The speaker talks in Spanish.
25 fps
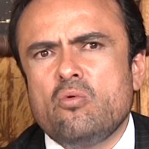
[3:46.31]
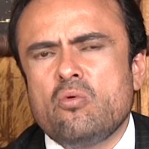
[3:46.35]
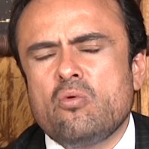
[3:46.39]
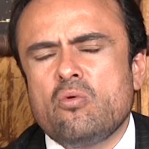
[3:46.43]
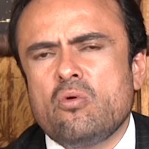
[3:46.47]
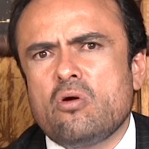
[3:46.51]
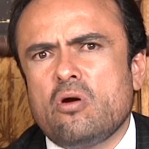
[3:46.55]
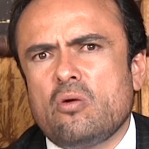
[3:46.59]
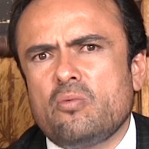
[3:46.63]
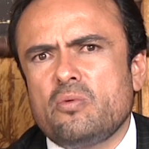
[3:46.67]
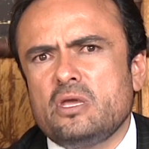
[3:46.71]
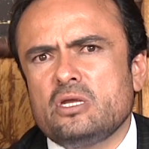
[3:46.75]

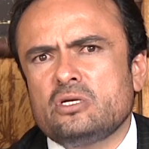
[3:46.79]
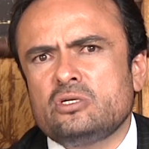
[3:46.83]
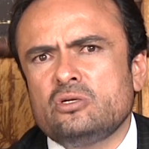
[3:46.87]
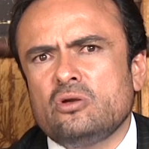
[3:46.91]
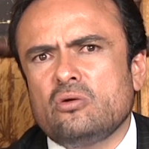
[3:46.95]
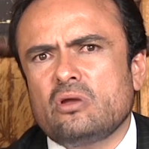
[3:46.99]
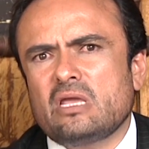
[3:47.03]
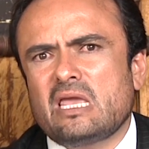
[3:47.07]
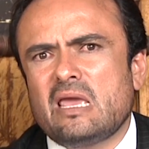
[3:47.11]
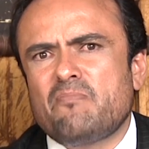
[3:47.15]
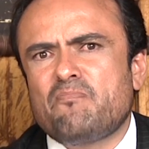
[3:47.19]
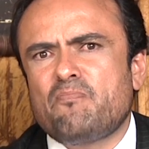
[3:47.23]
un
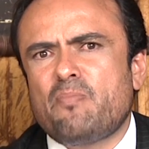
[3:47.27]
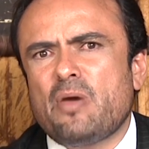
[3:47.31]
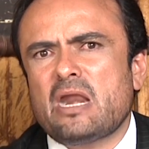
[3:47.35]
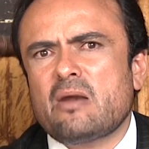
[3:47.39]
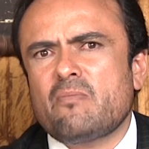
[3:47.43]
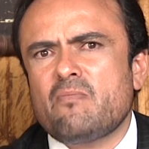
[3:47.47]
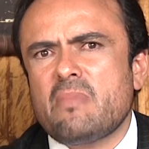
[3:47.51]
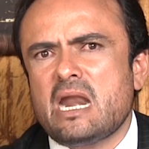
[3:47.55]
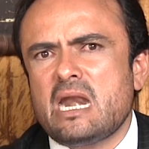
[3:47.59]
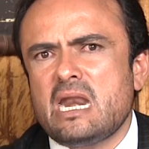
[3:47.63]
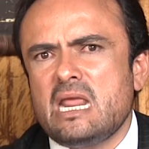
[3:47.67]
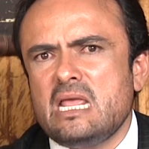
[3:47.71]
gobierno que
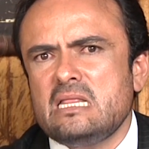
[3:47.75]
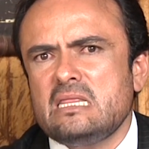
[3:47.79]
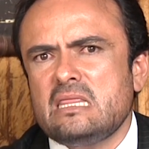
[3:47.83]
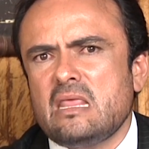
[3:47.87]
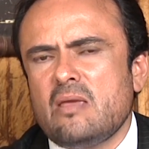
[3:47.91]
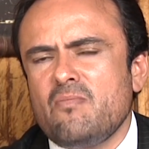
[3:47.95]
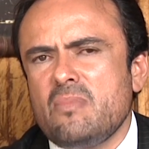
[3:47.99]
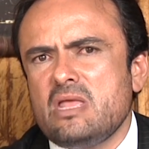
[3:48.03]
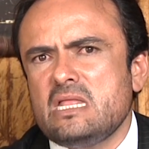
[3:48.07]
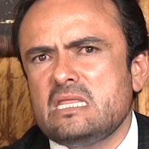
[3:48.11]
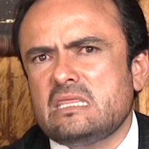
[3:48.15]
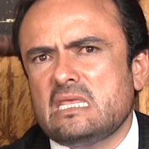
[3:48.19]

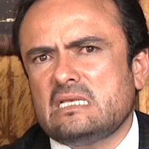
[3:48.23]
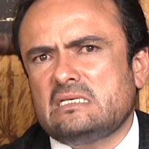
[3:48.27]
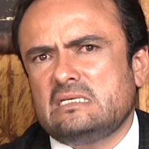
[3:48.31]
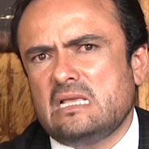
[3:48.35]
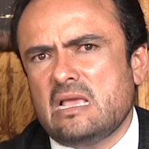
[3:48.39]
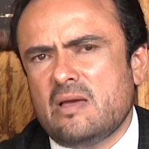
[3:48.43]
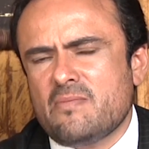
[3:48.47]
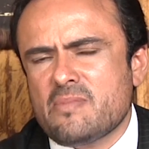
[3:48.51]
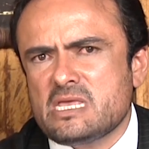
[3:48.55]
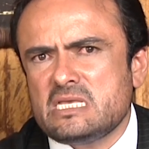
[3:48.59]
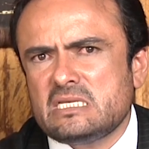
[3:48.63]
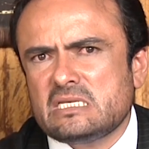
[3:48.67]
permanentemente
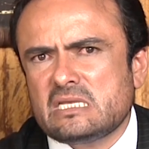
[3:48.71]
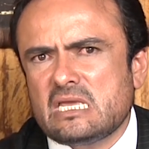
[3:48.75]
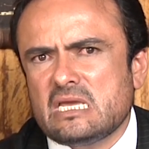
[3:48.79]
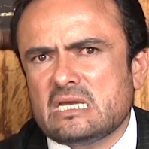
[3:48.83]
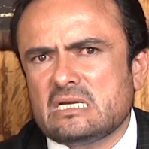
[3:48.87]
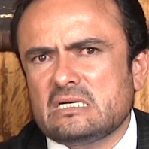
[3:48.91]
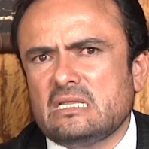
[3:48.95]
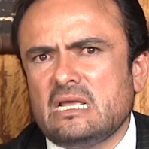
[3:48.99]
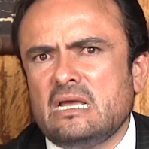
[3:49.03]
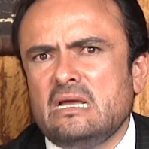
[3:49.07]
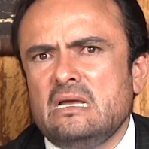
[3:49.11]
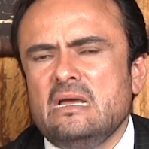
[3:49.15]
se llama de
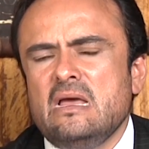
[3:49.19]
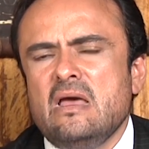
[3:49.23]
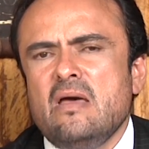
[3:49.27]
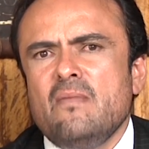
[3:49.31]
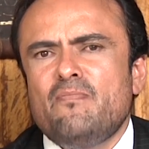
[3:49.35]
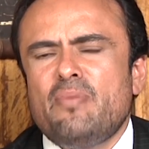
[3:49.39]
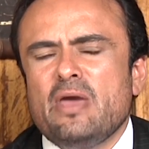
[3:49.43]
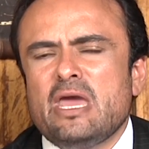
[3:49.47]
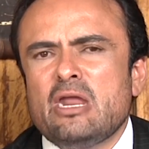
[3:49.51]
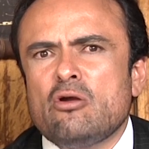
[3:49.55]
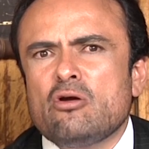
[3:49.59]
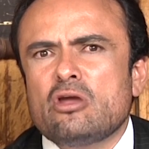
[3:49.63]
izquierda,
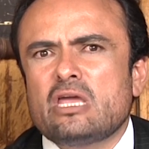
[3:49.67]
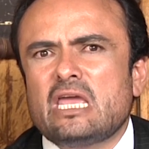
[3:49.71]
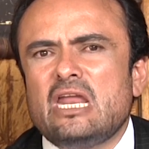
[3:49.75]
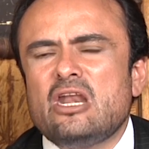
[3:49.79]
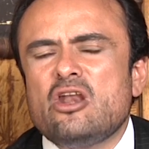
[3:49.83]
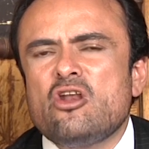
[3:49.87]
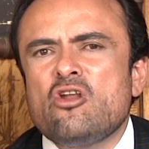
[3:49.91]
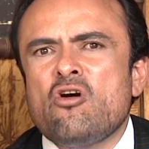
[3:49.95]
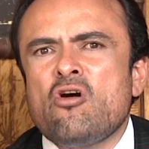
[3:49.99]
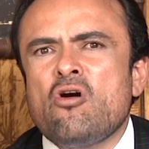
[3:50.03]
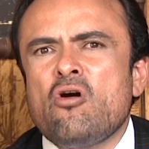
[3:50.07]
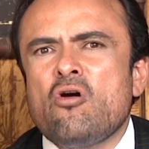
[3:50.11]
pero
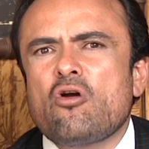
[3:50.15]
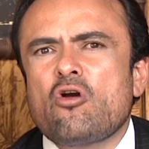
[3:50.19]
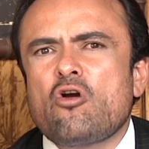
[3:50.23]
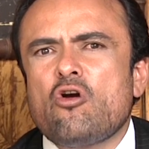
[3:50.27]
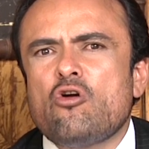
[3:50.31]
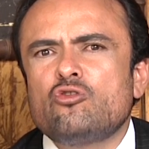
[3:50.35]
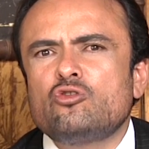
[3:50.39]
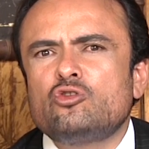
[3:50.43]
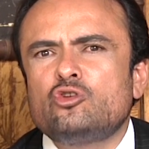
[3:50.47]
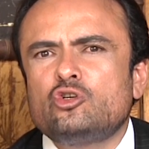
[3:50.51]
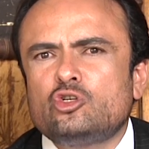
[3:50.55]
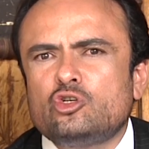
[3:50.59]
que no
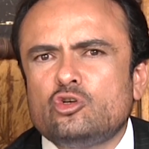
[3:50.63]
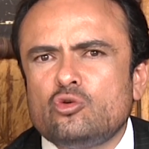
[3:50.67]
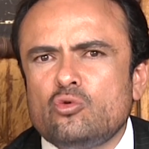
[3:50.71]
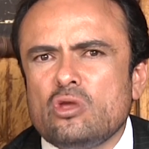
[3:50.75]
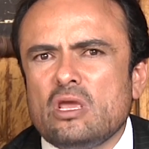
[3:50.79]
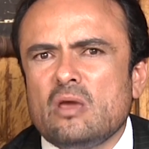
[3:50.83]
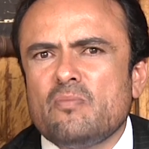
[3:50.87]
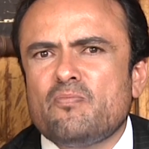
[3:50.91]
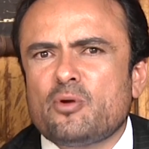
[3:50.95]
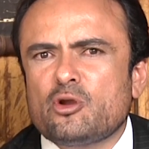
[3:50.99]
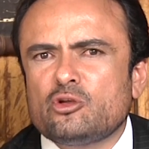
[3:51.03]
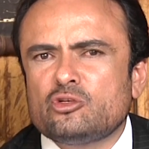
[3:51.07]

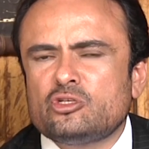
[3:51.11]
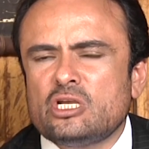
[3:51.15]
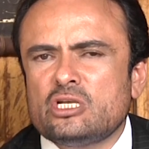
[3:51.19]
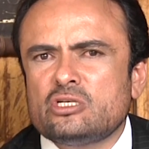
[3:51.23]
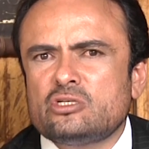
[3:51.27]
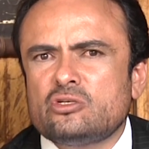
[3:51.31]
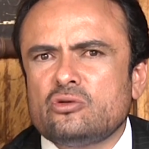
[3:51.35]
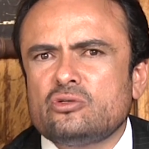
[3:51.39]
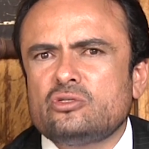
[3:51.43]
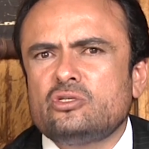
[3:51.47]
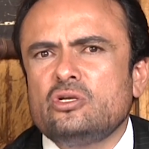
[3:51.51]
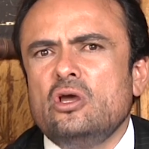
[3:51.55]
construye
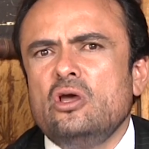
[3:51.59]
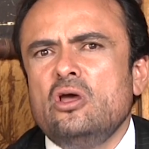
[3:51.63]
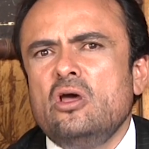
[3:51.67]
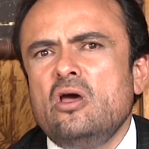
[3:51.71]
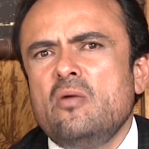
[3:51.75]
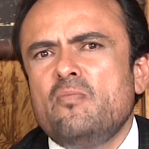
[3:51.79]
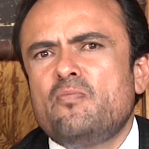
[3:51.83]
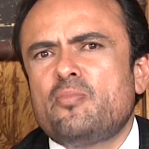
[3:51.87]
procesos,